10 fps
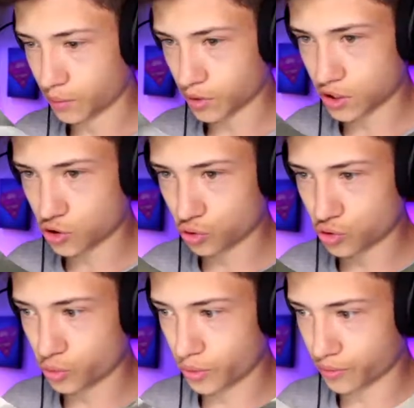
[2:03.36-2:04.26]
moi, c'est chaud de
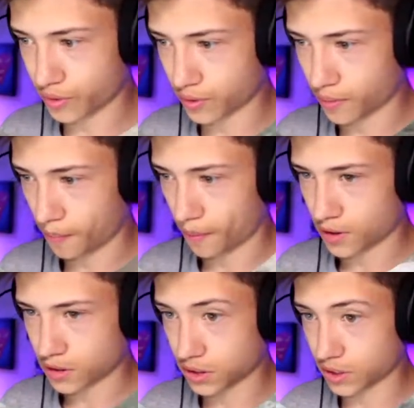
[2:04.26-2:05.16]
jouer en fait.
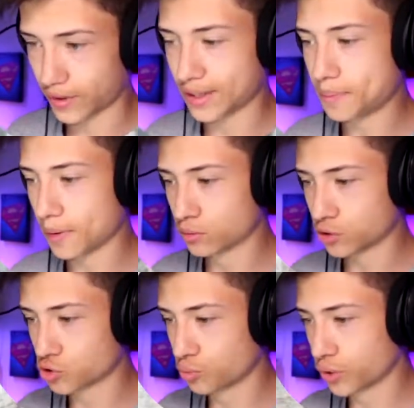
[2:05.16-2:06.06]
Parce que ça fait hyper longtemps
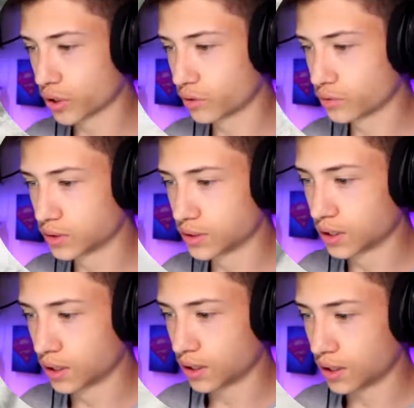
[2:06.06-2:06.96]
que je joue plus à Call of Duty.
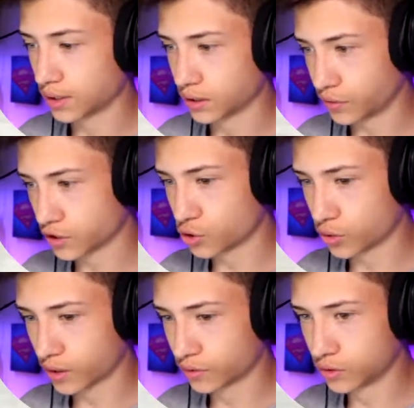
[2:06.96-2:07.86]
La dernière fois que je joué à
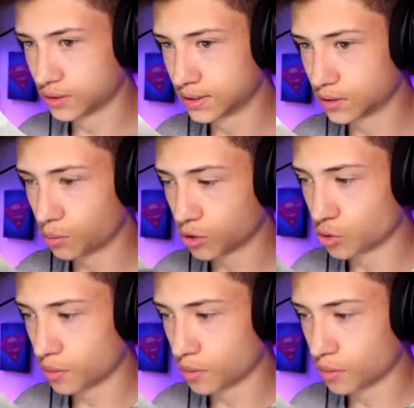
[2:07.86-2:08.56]
Call of Duty, c'était au mois de